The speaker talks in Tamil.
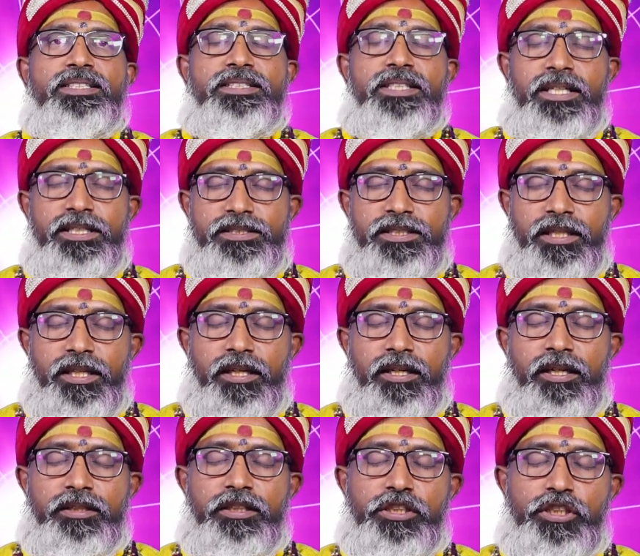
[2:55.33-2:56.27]
ஸ்ரீ ஸ்ரீ
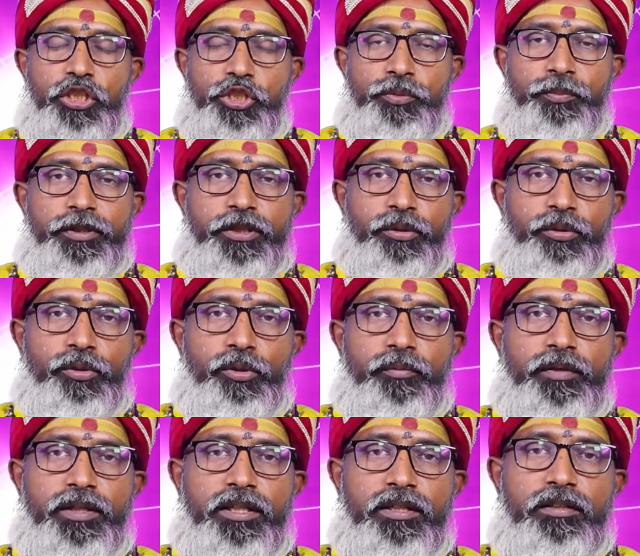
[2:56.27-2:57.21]
அதிர்ஷ்டலட்சுமி
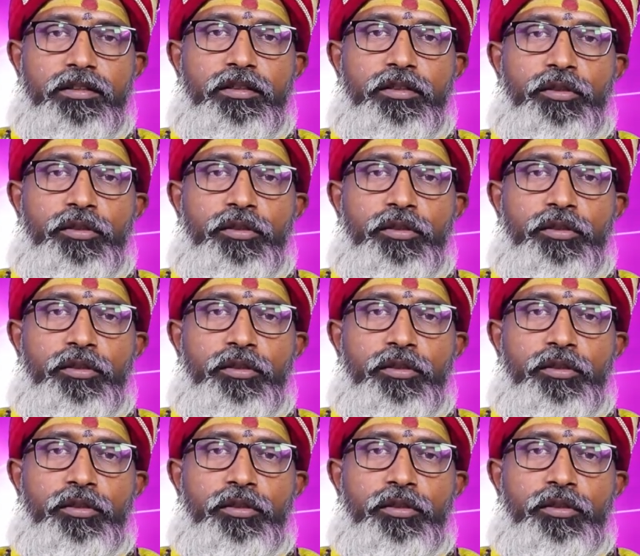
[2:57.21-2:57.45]
திருக்கோவிலில்